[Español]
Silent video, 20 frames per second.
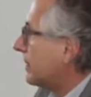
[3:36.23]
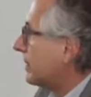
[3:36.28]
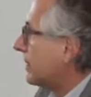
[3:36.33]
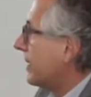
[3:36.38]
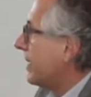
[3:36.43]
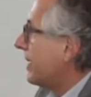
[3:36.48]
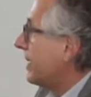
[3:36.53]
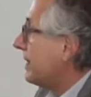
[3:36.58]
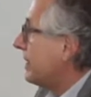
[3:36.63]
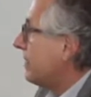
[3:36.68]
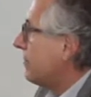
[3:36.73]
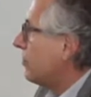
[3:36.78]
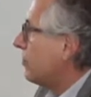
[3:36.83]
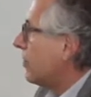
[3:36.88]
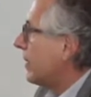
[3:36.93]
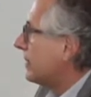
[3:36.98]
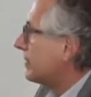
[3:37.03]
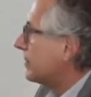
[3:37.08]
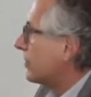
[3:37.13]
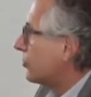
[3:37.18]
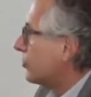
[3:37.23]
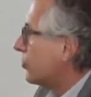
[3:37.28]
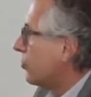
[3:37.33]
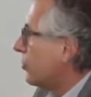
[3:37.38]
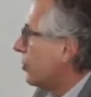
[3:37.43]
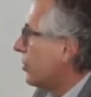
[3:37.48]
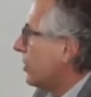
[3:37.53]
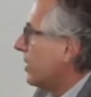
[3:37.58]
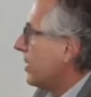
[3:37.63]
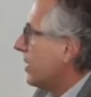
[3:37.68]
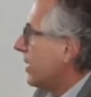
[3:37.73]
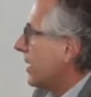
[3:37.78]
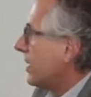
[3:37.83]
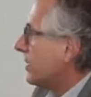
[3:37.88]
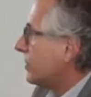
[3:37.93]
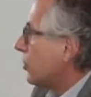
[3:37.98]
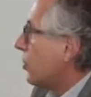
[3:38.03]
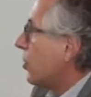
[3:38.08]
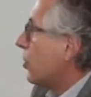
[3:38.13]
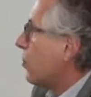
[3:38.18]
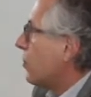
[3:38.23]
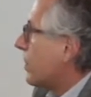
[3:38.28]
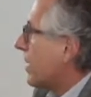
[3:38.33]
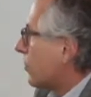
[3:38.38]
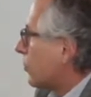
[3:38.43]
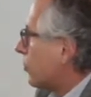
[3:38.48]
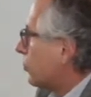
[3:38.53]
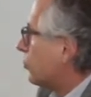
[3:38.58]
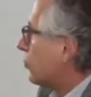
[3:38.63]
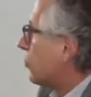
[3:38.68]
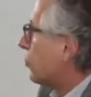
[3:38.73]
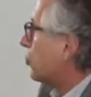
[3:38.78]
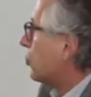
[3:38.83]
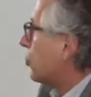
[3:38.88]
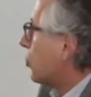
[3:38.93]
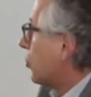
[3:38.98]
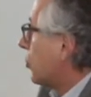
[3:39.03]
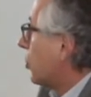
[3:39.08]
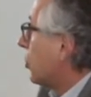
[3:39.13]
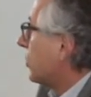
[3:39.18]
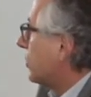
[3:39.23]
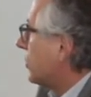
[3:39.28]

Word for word: Es decir, individualización es una construcción